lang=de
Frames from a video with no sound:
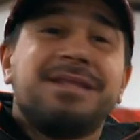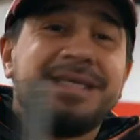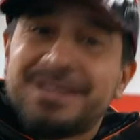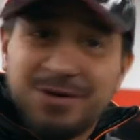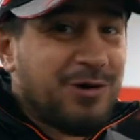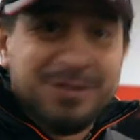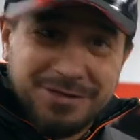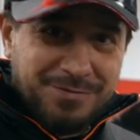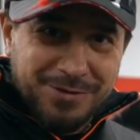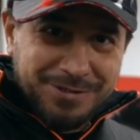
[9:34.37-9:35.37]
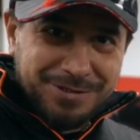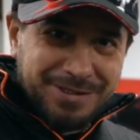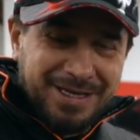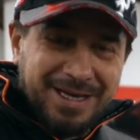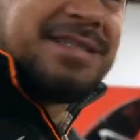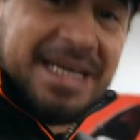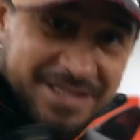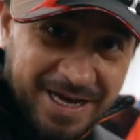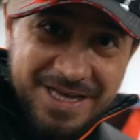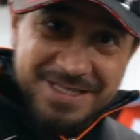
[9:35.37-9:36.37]
nicht so ausgebaut.
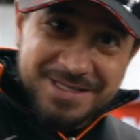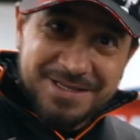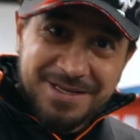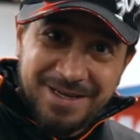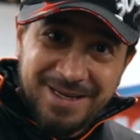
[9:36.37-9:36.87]
Das heißt,